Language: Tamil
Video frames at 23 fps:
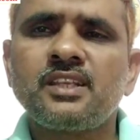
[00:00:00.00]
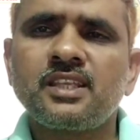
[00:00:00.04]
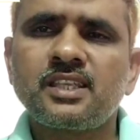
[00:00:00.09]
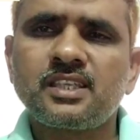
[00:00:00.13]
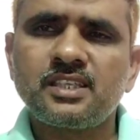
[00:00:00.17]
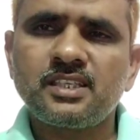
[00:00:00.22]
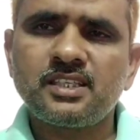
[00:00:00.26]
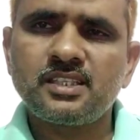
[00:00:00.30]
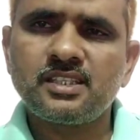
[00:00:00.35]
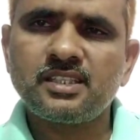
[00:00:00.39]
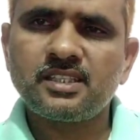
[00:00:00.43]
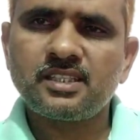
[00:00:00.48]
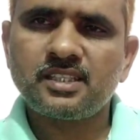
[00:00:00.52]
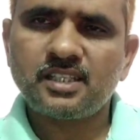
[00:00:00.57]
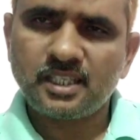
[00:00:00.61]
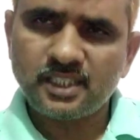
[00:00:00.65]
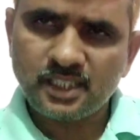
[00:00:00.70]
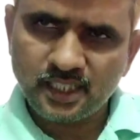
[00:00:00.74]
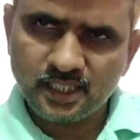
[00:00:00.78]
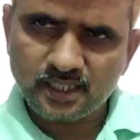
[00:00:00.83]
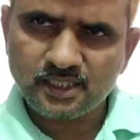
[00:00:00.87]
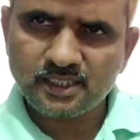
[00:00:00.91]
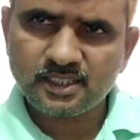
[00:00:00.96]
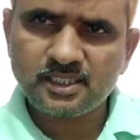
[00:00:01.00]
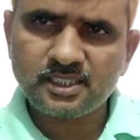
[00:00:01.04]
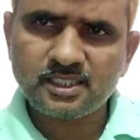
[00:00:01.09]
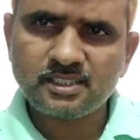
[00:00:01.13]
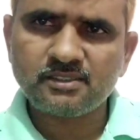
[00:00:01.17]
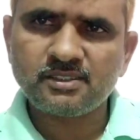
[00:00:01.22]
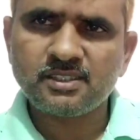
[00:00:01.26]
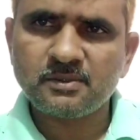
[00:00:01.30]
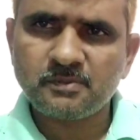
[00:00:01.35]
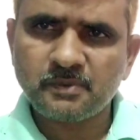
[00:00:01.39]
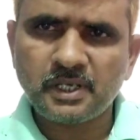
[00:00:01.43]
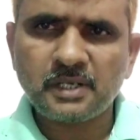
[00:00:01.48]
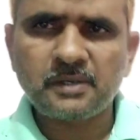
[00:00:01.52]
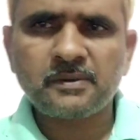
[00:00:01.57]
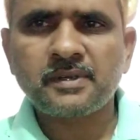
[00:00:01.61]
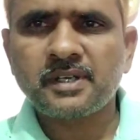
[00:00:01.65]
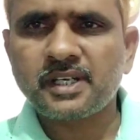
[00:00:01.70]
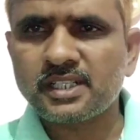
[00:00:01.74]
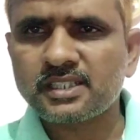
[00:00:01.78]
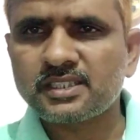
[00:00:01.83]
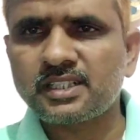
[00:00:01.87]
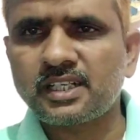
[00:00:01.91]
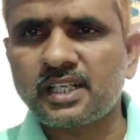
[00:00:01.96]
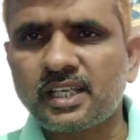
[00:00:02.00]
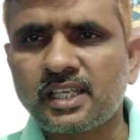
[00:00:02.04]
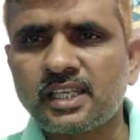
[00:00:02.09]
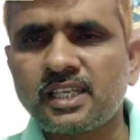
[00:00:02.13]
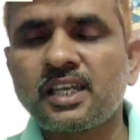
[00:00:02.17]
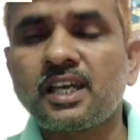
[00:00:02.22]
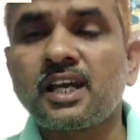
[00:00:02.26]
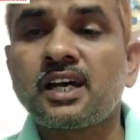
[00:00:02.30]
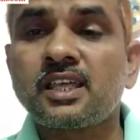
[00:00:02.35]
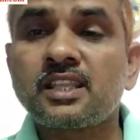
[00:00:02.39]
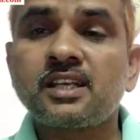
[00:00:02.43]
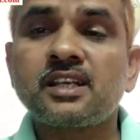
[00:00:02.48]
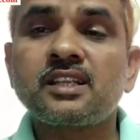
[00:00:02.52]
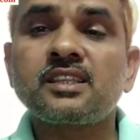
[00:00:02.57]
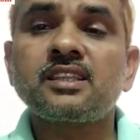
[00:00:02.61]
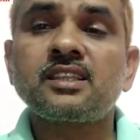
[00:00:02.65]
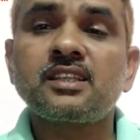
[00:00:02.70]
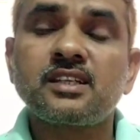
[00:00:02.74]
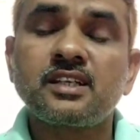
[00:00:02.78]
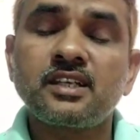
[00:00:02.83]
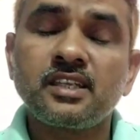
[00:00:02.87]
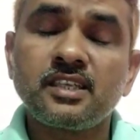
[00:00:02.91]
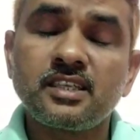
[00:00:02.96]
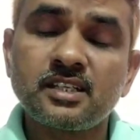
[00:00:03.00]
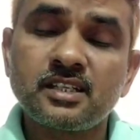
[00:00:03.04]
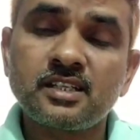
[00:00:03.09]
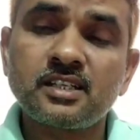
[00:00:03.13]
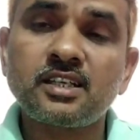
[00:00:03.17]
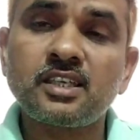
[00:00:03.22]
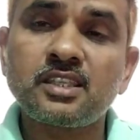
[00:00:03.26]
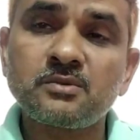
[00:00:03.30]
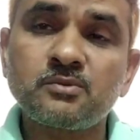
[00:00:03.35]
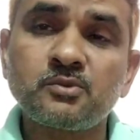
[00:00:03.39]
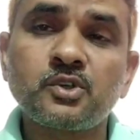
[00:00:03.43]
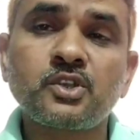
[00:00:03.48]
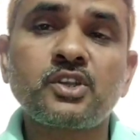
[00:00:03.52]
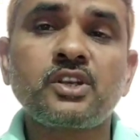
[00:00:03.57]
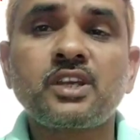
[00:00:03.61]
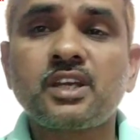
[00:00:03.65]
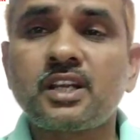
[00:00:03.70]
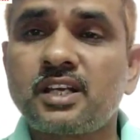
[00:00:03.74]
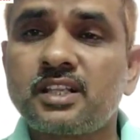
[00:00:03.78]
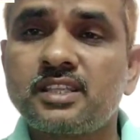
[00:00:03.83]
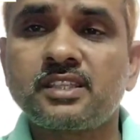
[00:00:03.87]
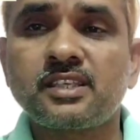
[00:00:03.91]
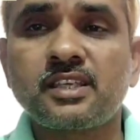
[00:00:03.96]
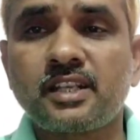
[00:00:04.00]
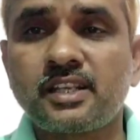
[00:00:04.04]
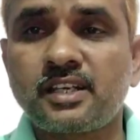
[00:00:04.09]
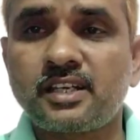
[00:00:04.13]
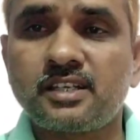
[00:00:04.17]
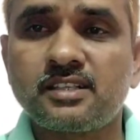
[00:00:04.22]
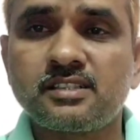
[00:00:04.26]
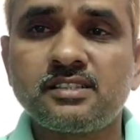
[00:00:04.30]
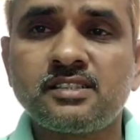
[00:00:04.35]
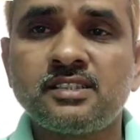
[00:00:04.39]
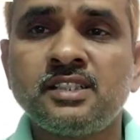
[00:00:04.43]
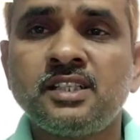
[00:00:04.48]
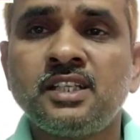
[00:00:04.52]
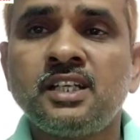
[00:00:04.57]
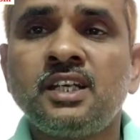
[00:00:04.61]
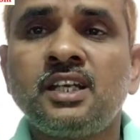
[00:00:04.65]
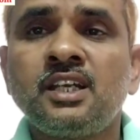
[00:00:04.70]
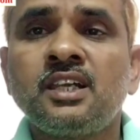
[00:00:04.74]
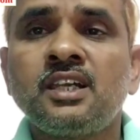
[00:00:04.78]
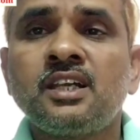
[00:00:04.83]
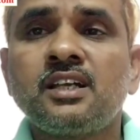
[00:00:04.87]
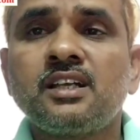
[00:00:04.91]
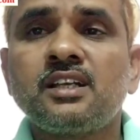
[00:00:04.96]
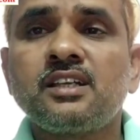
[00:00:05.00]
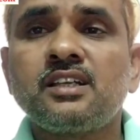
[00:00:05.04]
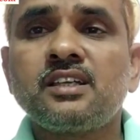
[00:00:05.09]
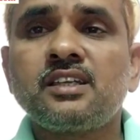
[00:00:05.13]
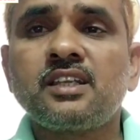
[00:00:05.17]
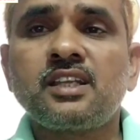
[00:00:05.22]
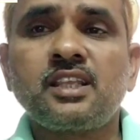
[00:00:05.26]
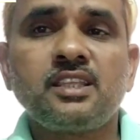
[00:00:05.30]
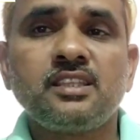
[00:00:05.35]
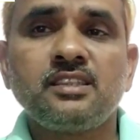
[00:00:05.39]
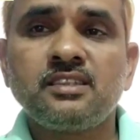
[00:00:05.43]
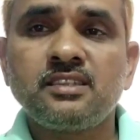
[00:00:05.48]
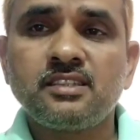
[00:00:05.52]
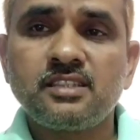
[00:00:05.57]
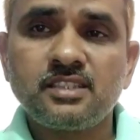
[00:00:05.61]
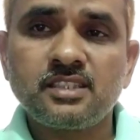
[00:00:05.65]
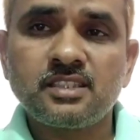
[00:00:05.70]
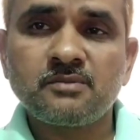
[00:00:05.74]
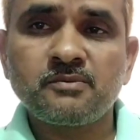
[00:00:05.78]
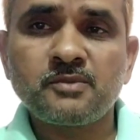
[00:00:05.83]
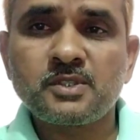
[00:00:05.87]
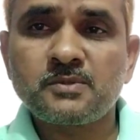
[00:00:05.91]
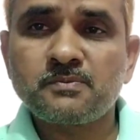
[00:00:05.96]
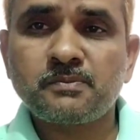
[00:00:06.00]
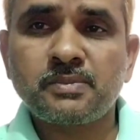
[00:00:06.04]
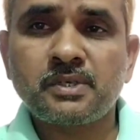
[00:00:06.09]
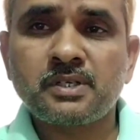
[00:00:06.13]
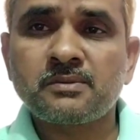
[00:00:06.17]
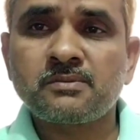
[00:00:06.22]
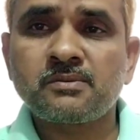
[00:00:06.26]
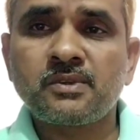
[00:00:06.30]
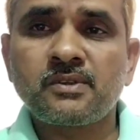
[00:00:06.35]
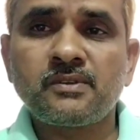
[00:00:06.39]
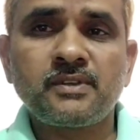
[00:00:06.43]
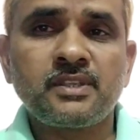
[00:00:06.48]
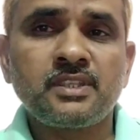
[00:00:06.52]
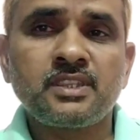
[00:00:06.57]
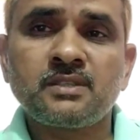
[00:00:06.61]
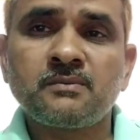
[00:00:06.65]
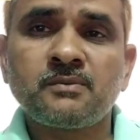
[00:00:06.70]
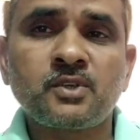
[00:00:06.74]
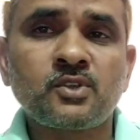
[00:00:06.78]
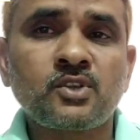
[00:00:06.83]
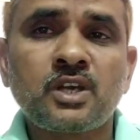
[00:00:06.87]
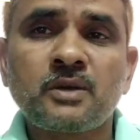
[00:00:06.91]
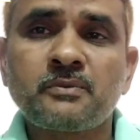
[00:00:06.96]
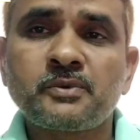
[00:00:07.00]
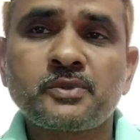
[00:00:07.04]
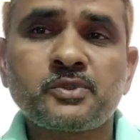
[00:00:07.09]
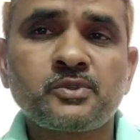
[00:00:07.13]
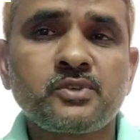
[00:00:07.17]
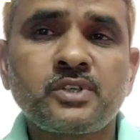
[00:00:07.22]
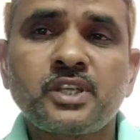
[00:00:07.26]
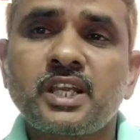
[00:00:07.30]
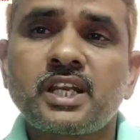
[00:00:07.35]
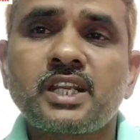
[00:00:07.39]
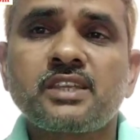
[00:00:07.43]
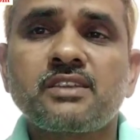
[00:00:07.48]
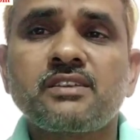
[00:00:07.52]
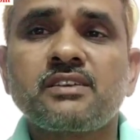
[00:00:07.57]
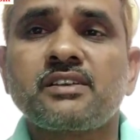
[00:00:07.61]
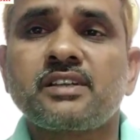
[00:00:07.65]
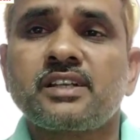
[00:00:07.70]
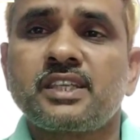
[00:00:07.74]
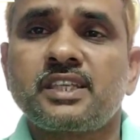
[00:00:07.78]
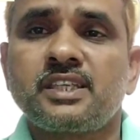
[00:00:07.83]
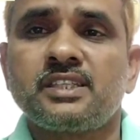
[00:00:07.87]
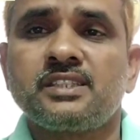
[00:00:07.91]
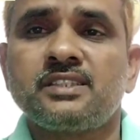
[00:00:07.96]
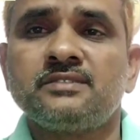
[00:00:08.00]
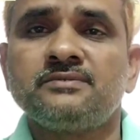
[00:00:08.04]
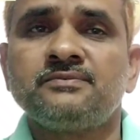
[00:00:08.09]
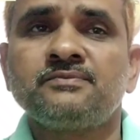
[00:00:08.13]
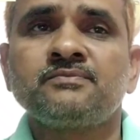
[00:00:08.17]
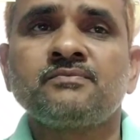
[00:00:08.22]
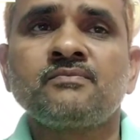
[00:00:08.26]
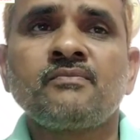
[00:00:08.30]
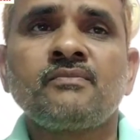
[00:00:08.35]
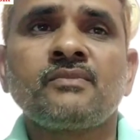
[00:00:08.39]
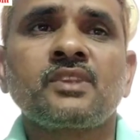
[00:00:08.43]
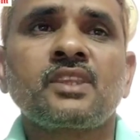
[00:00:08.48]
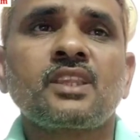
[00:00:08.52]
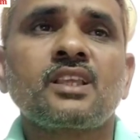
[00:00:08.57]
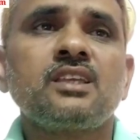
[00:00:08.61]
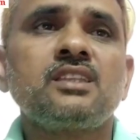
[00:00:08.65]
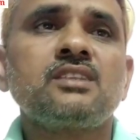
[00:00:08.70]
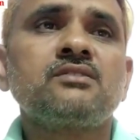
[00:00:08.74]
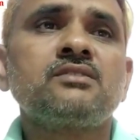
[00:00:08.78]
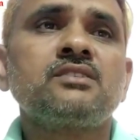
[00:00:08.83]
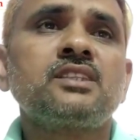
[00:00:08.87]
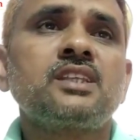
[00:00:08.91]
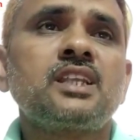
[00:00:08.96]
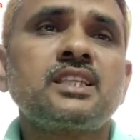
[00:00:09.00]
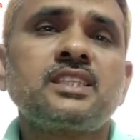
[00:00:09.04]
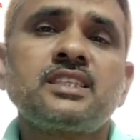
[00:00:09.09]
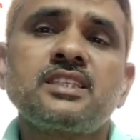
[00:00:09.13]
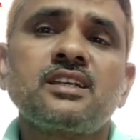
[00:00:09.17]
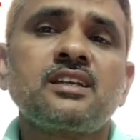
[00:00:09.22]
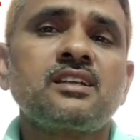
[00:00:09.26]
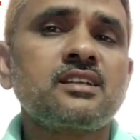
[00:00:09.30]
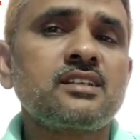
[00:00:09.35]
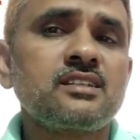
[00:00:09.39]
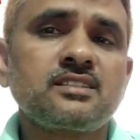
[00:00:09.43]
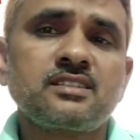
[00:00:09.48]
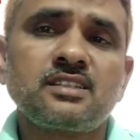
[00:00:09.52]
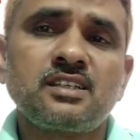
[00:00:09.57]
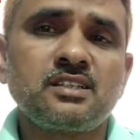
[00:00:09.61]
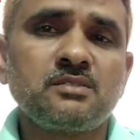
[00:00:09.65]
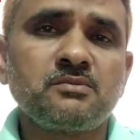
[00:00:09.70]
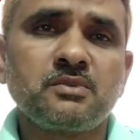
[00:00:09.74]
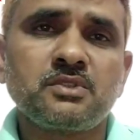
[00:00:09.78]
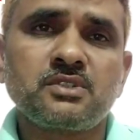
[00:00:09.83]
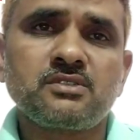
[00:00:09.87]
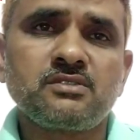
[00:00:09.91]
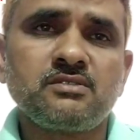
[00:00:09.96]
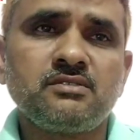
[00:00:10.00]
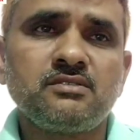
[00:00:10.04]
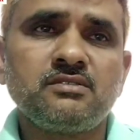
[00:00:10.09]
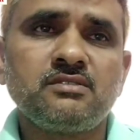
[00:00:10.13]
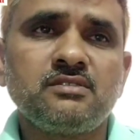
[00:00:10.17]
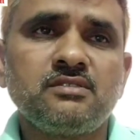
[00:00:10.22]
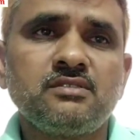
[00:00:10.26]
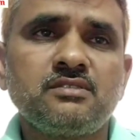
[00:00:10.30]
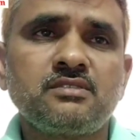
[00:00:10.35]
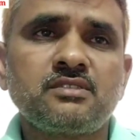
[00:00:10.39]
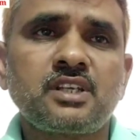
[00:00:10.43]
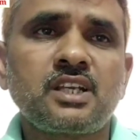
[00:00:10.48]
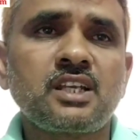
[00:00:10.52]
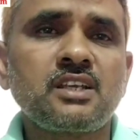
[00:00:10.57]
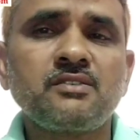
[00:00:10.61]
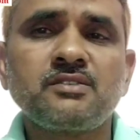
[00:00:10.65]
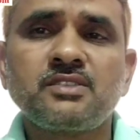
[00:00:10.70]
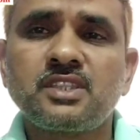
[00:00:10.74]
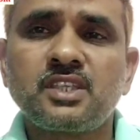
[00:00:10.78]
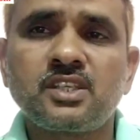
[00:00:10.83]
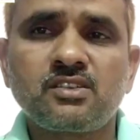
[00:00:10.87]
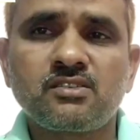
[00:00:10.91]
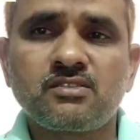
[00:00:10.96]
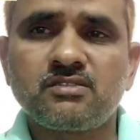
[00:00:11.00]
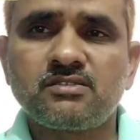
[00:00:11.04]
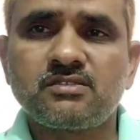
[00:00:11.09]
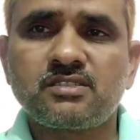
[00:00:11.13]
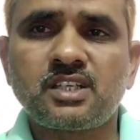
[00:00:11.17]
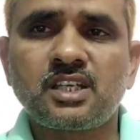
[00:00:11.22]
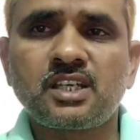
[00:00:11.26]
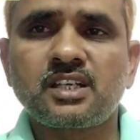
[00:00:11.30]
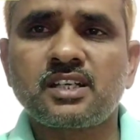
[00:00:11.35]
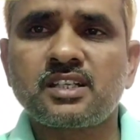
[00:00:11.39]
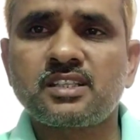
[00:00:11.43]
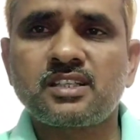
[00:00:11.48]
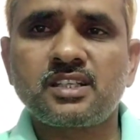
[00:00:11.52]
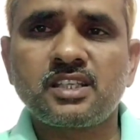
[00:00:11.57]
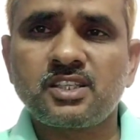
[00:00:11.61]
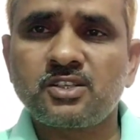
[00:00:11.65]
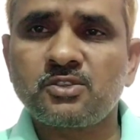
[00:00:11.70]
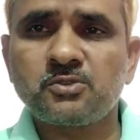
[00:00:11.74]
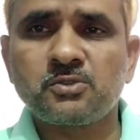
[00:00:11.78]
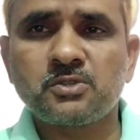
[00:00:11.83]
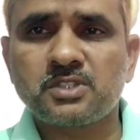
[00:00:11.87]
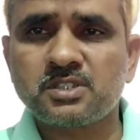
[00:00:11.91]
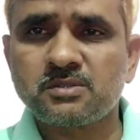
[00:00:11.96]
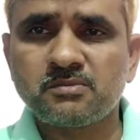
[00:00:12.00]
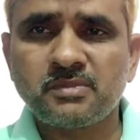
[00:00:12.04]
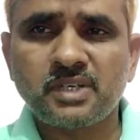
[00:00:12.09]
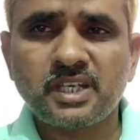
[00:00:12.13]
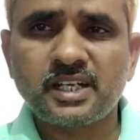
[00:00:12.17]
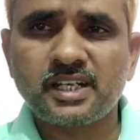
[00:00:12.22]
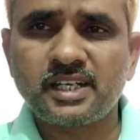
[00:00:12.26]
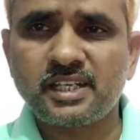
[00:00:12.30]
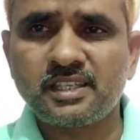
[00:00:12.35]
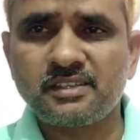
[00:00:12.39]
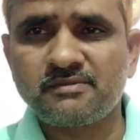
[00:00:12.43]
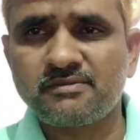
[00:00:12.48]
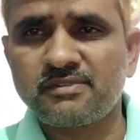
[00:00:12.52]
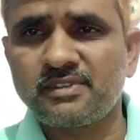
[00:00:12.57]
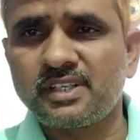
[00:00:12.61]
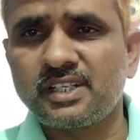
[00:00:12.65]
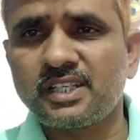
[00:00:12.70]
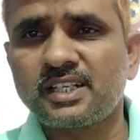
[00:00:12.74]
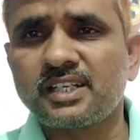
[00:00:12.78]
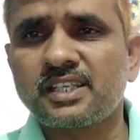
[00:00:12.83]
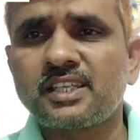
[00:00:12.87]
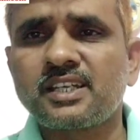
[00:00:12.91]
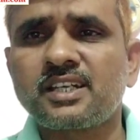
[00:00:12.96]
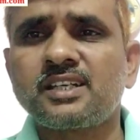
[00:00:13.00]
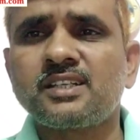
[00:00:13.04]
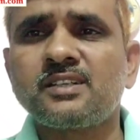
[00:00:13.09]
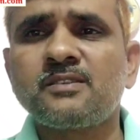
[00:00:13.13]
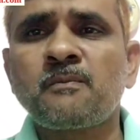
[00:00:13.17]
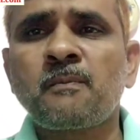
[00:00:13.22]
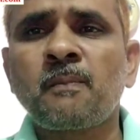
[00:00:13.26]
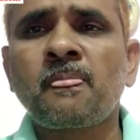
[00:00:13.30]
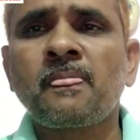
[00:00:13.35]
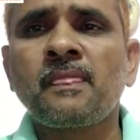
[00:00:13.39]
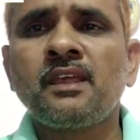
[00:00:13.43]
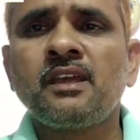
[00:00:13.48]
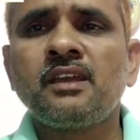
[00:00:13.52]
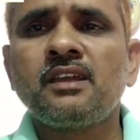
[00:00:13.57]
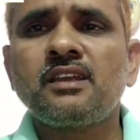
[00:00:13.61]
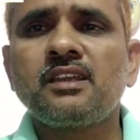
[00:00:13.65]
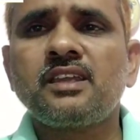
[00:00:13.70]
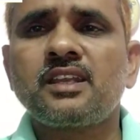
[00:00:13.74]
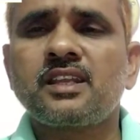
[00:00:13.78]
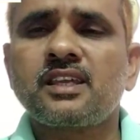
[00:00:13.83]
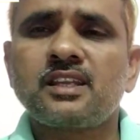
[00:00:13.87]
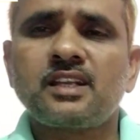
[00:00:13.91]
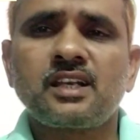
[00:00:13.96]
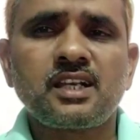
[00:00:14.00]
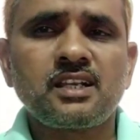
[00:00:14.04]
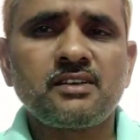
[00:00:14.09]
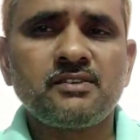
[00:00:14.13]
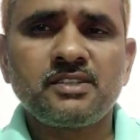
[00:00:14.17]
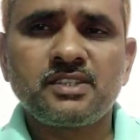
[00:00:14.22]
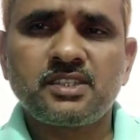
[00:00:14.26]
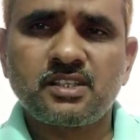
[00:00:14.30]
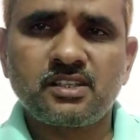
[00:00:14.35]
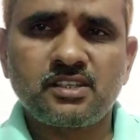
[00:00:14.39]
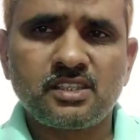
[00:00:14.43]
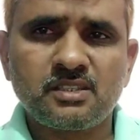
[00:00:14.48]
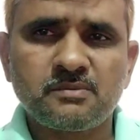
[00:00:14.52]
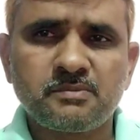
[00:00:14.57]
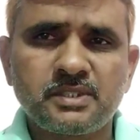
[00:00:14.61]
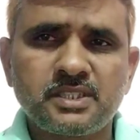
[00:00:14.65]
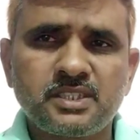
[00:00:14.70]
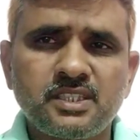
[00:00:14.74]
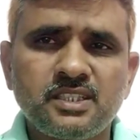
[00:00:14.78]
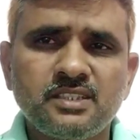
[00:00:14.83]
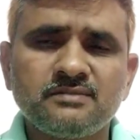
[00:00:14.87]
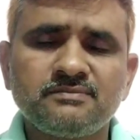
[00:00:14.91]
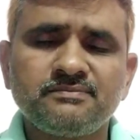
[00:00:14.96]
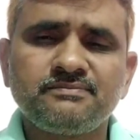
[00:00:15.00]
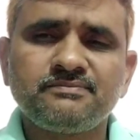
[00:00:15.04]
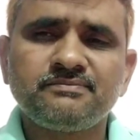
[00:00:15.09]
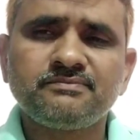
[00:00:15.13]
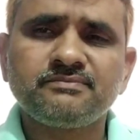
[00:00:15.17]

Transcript: இன்றைக்கி அதே திருச்சியில் வந்து பலபடி நடத்துகிறாங்க அதனால தான் இரண்டாவது முறையும் நான் கலந்துக்கிறேன் நான் ஏன்னா இந் இதை மிஸ் பண்ணவே இந்த மாதிரி ஒரு ஆப்பர்ச்சுனிட்டி கிடைக்கவே கிடைக்காது அதுக்கு வந்து லட்சக்கணக்கில் செலவு போடணும் நல்லாவே தெரியும் நான் கிட்டத்தட்ட இருபது வருஷம் மார்க்கெட்டிங் ஃபீல்டில் இருக்கேன் நான் எனக்கு நல்லாவே தெரியும் இதை பற்றி